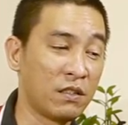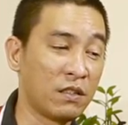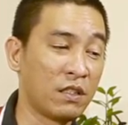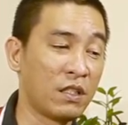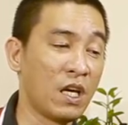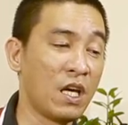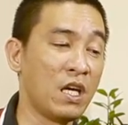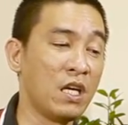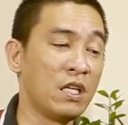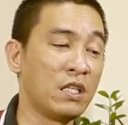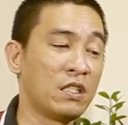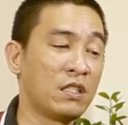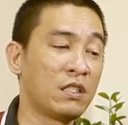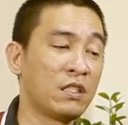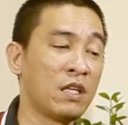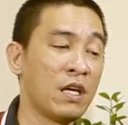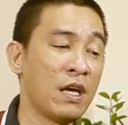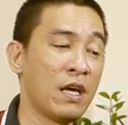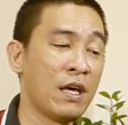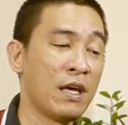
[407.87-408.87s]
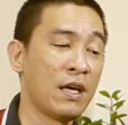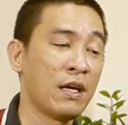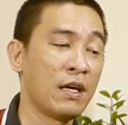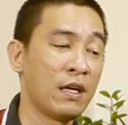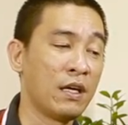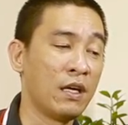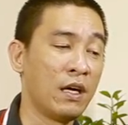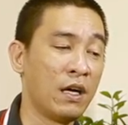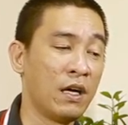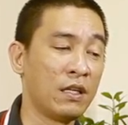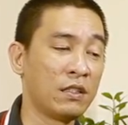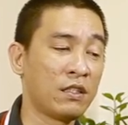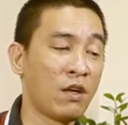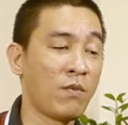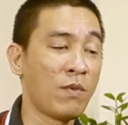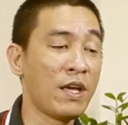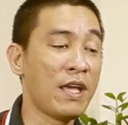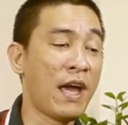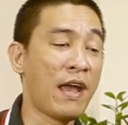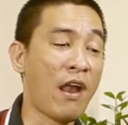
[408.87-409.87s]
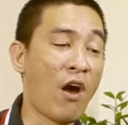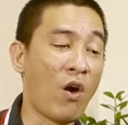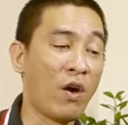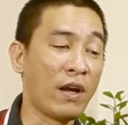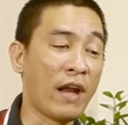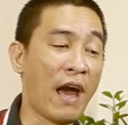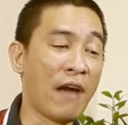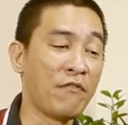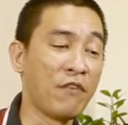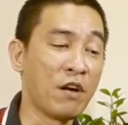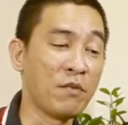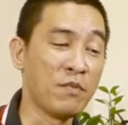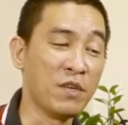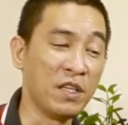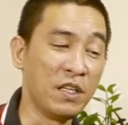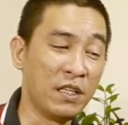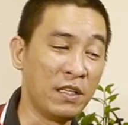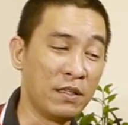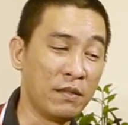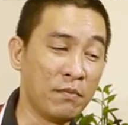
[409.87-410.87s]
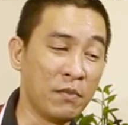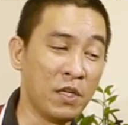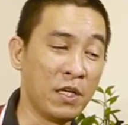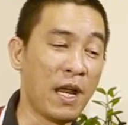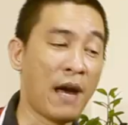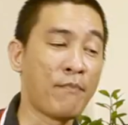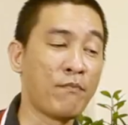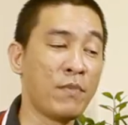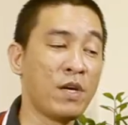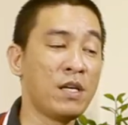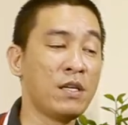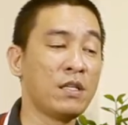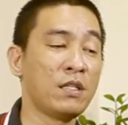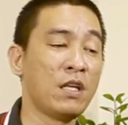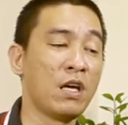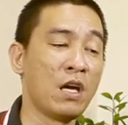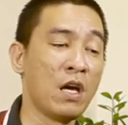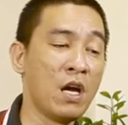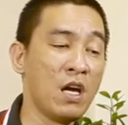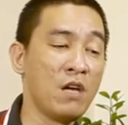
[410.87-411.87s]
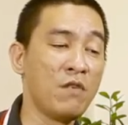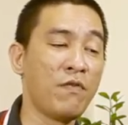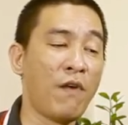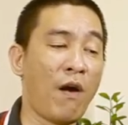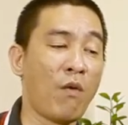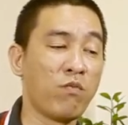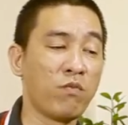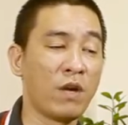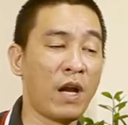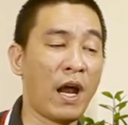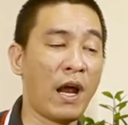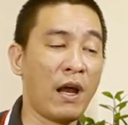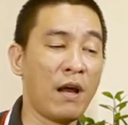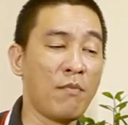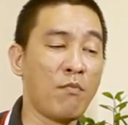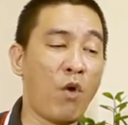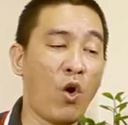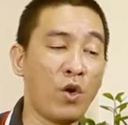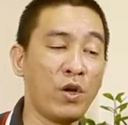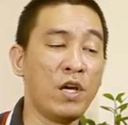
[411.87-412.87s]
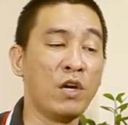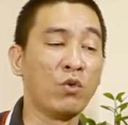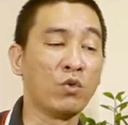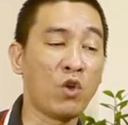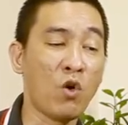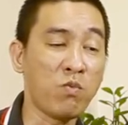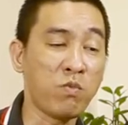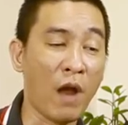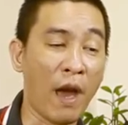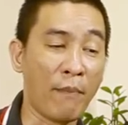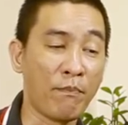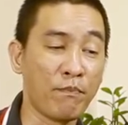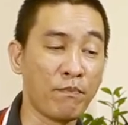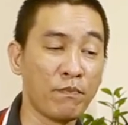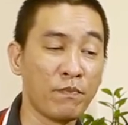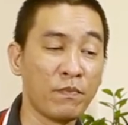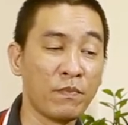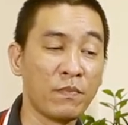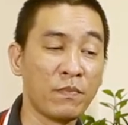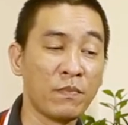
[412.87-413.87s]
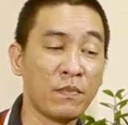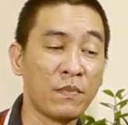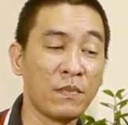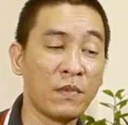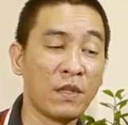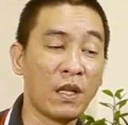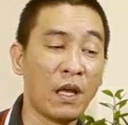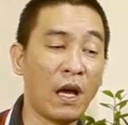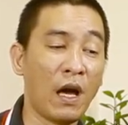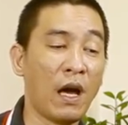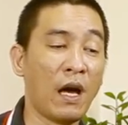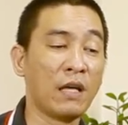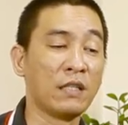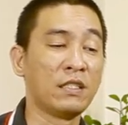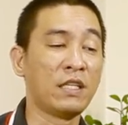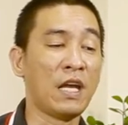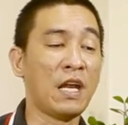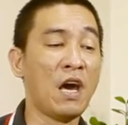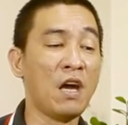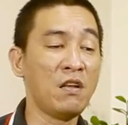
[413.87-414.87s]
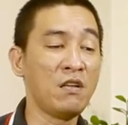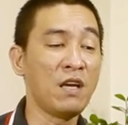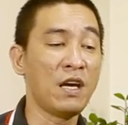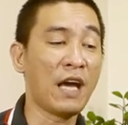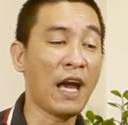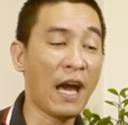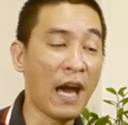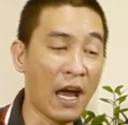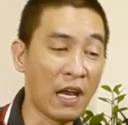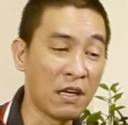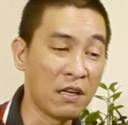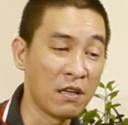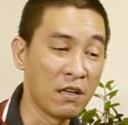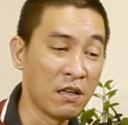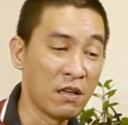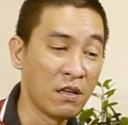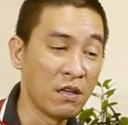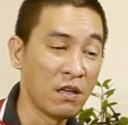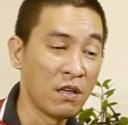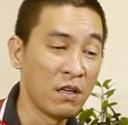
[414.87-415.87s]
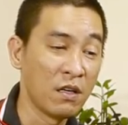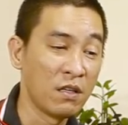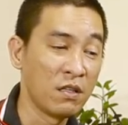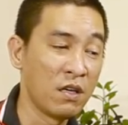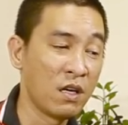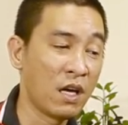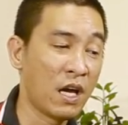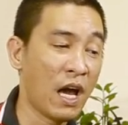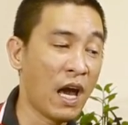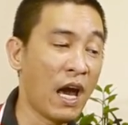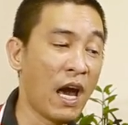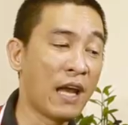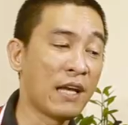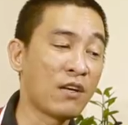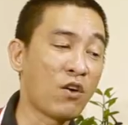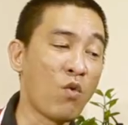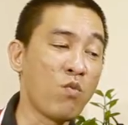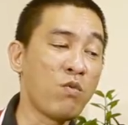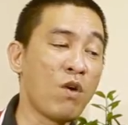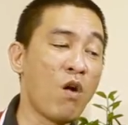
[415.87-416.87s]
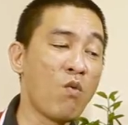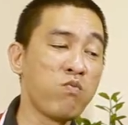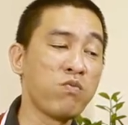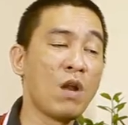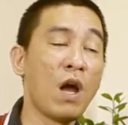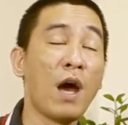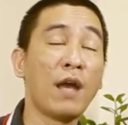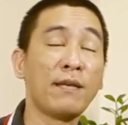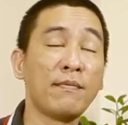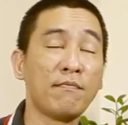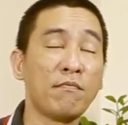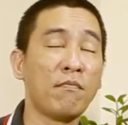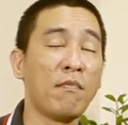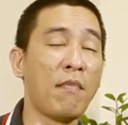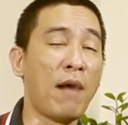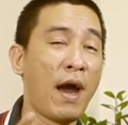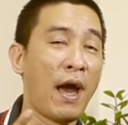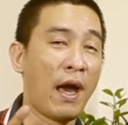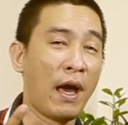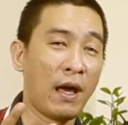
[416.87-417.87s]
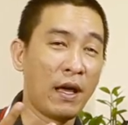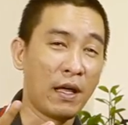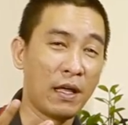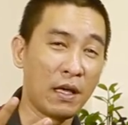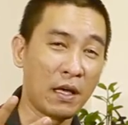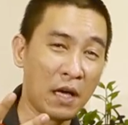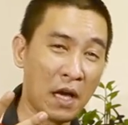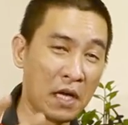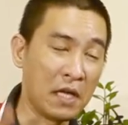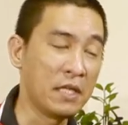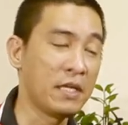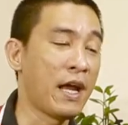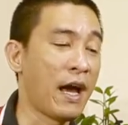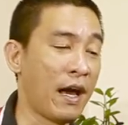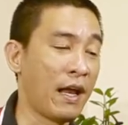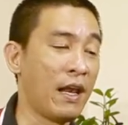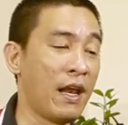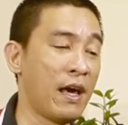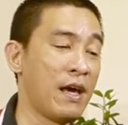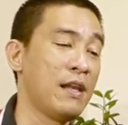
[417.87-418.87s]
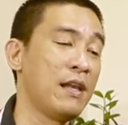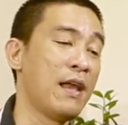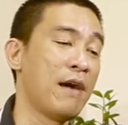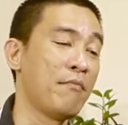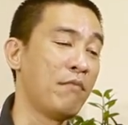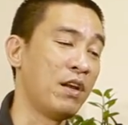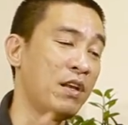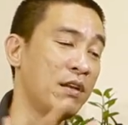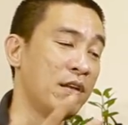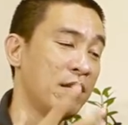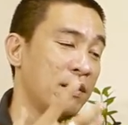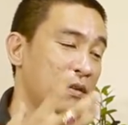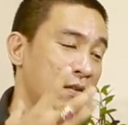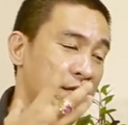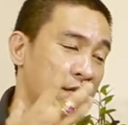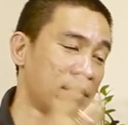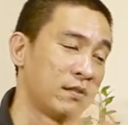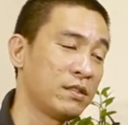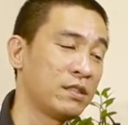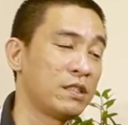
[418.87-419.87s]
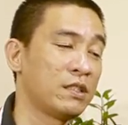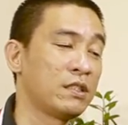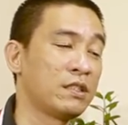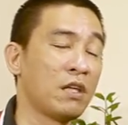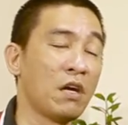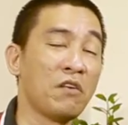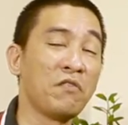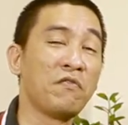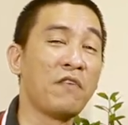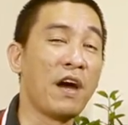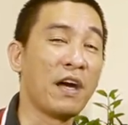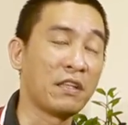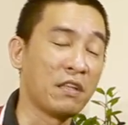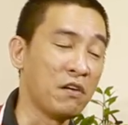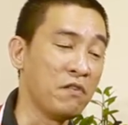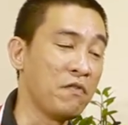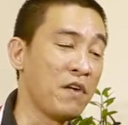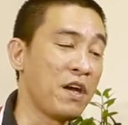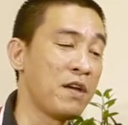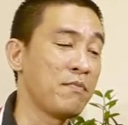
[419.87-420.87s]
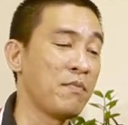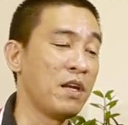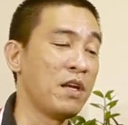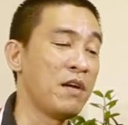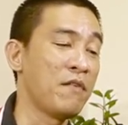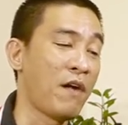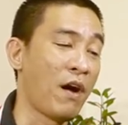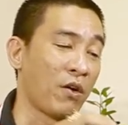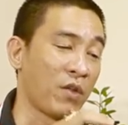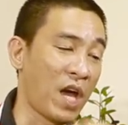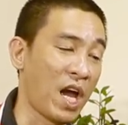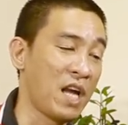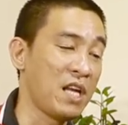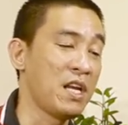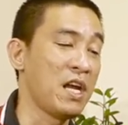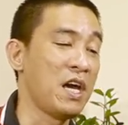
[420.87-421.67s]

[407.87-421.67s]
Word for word: thì à, trong cái giai đoạn đại vận 10 10 năm á, thì hy vọng rằng á, mọi điều tốt đẹp à, sẽ đến với các anh nhưng các anh cũng không nên mà nghĩ rằng là là mình tự về tử vi mình đi vào thắng